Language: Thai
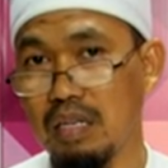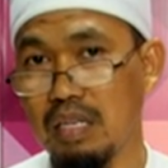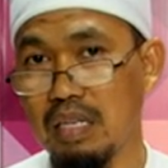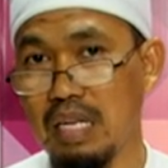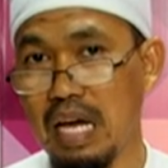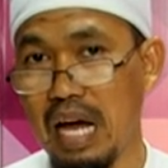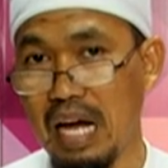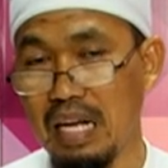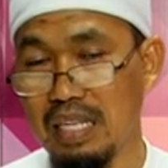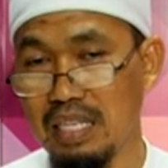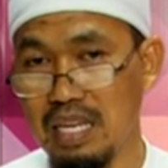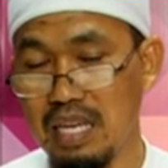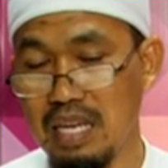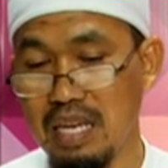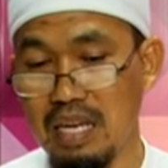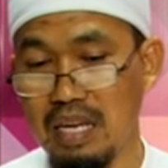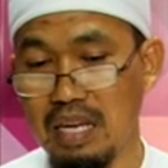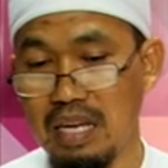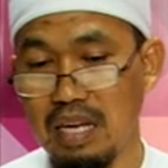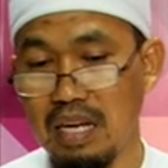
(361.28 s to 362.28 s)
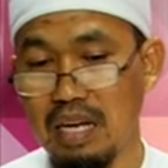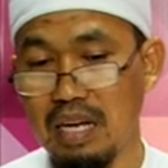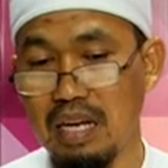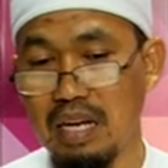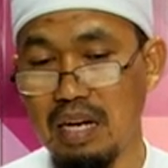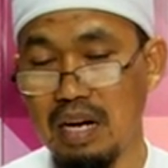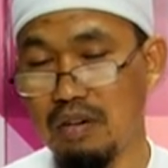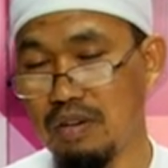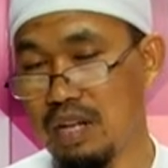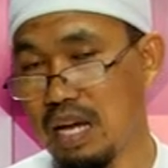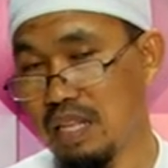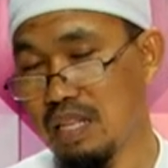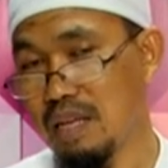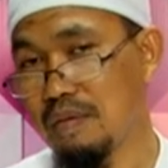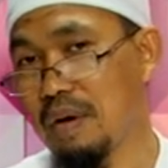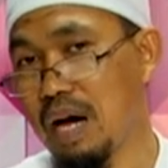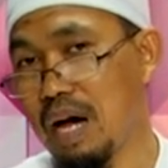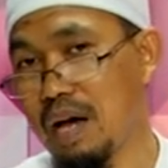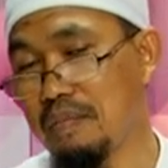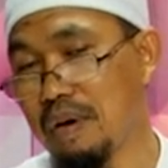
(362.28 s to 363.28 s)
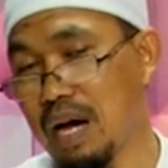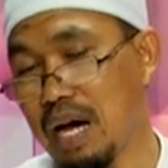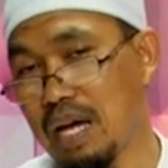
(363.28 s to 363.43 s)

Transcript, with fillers: อย่างที่เราได้อธิบายมา